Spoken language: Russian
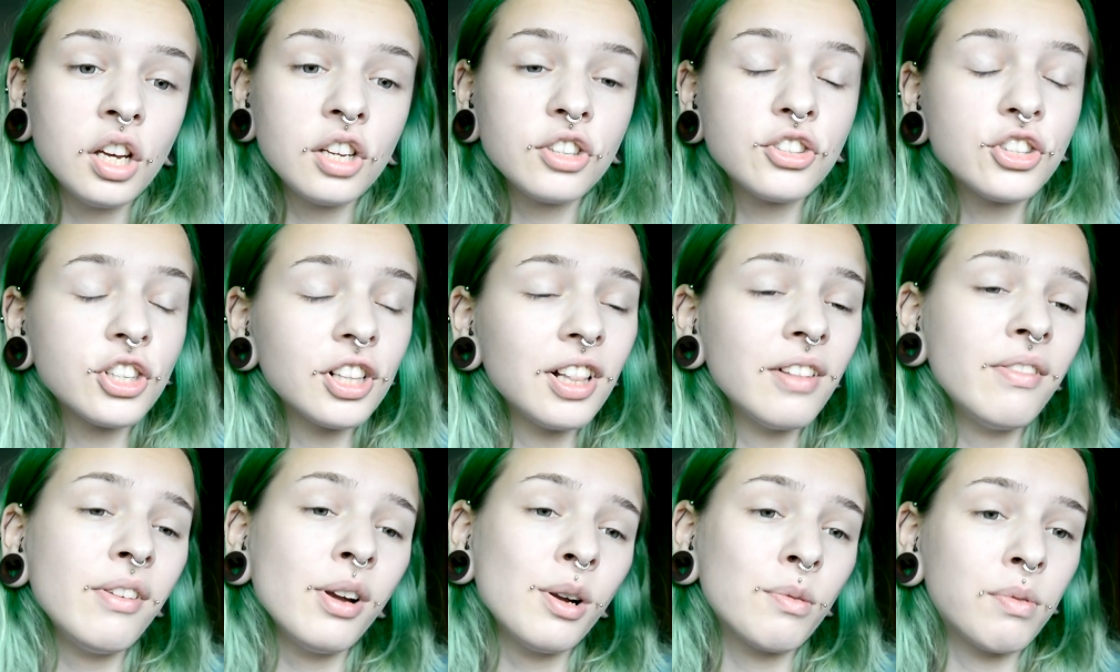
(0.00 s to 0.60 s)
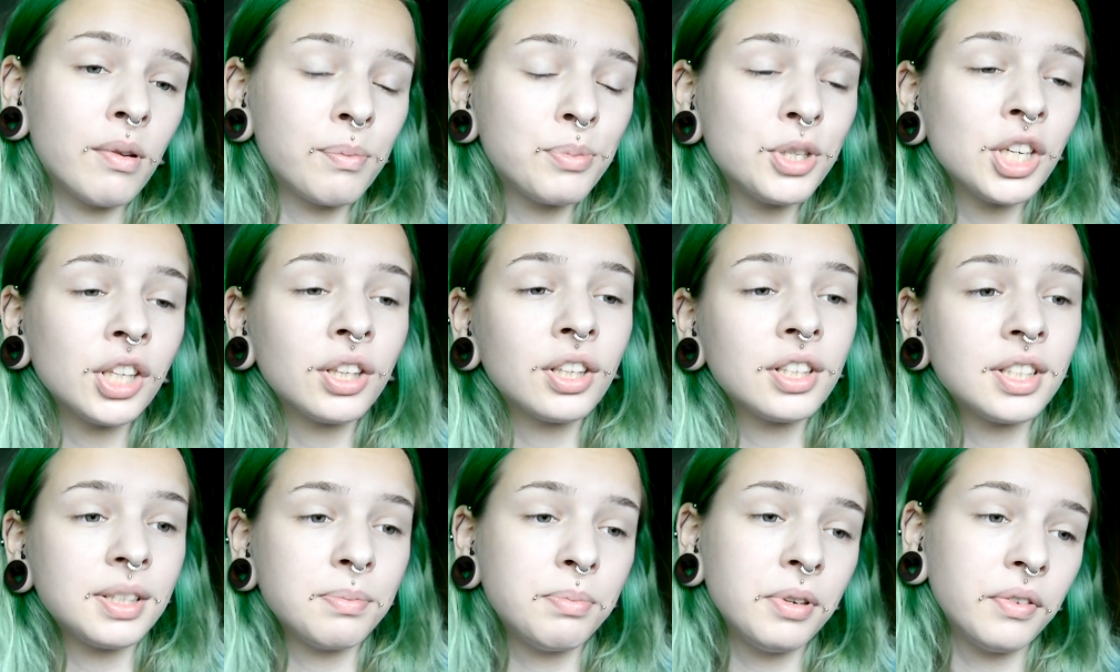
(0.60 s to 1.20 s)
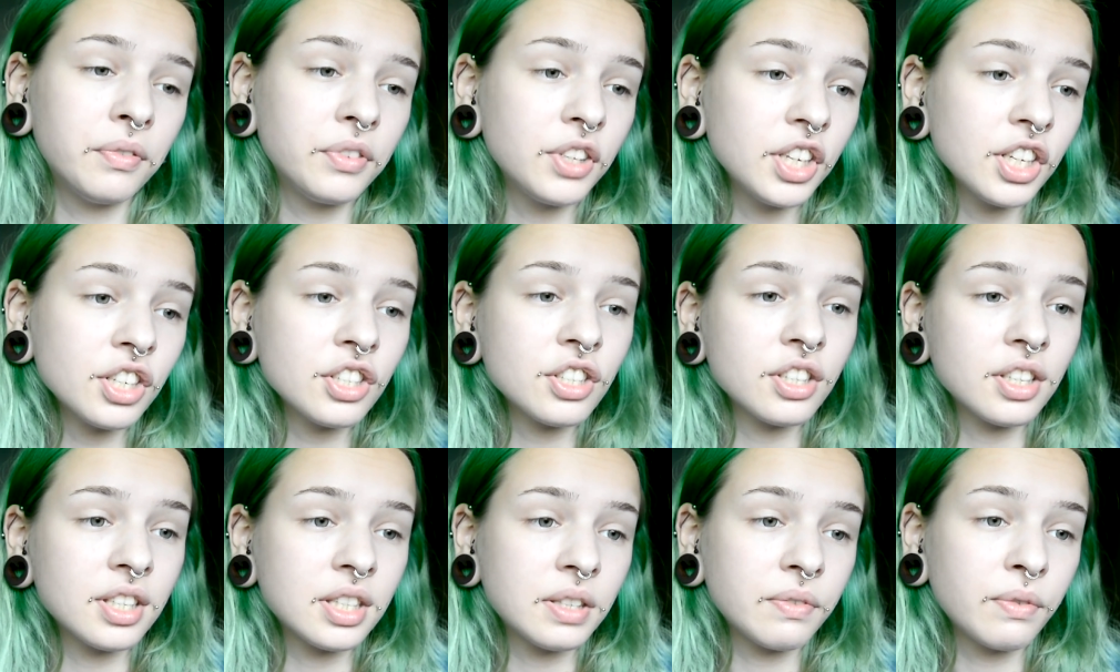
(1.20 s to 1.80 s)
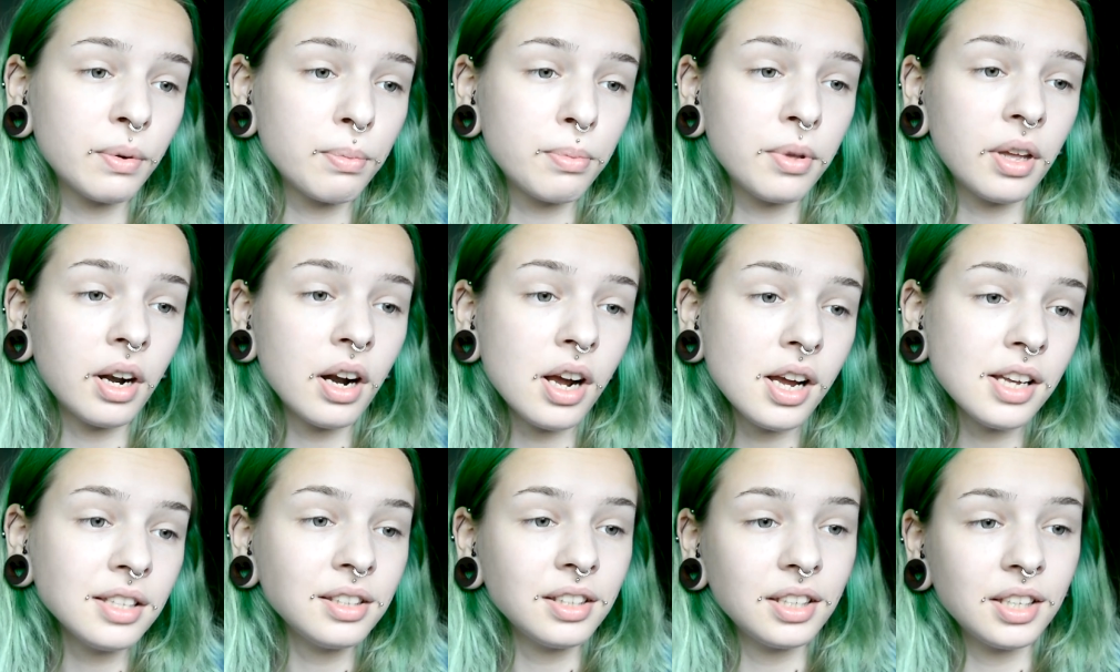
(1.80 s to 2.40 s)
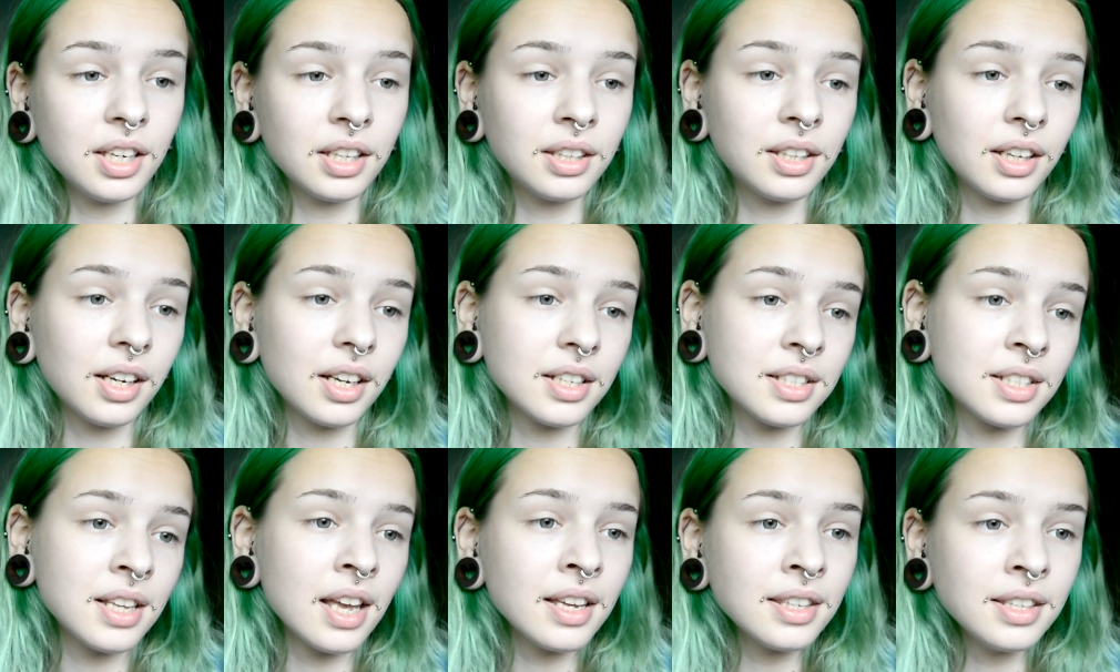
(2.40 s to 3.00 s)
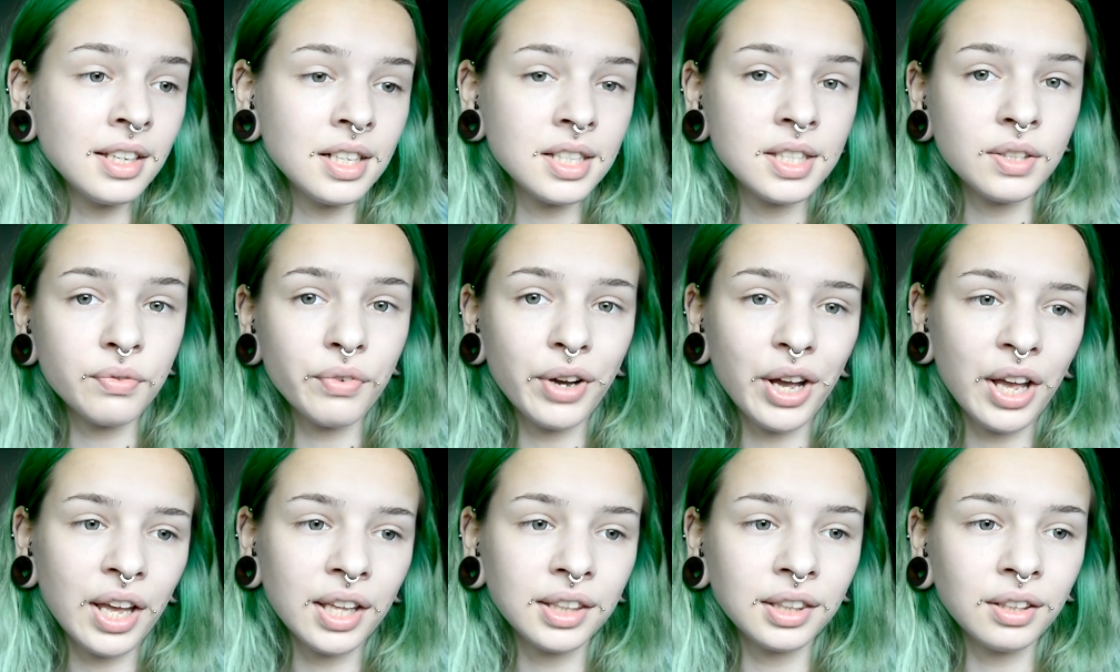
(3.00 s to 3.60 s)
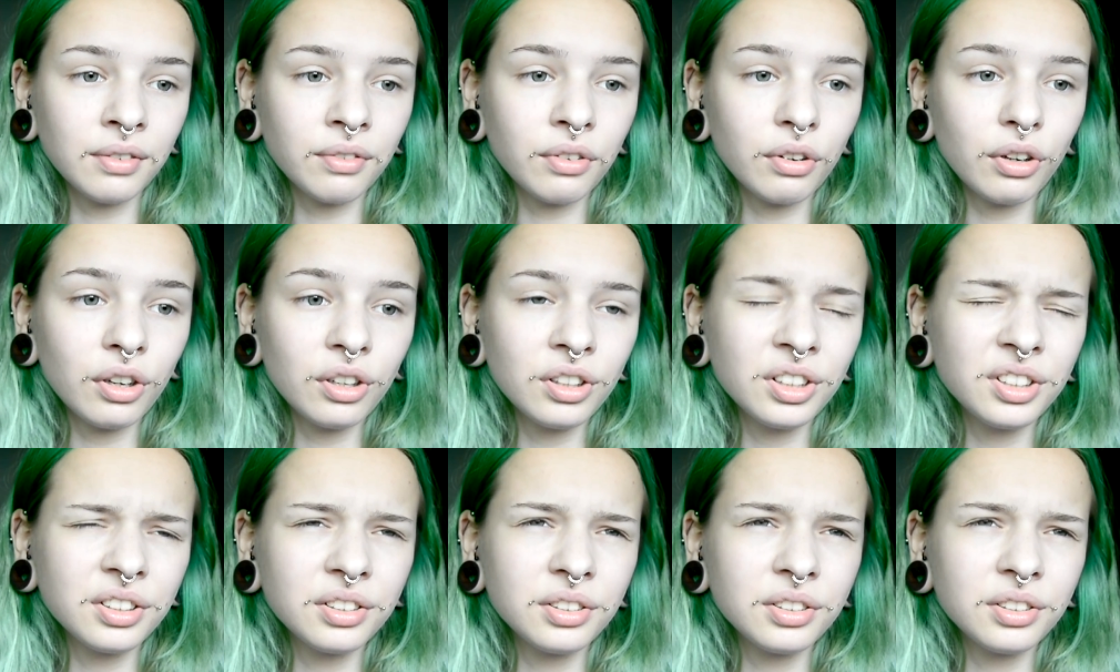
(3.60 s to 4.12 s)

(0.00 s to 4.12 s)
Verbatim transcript: человек вообще-то себе внешность выбирает, и я доказательство этого.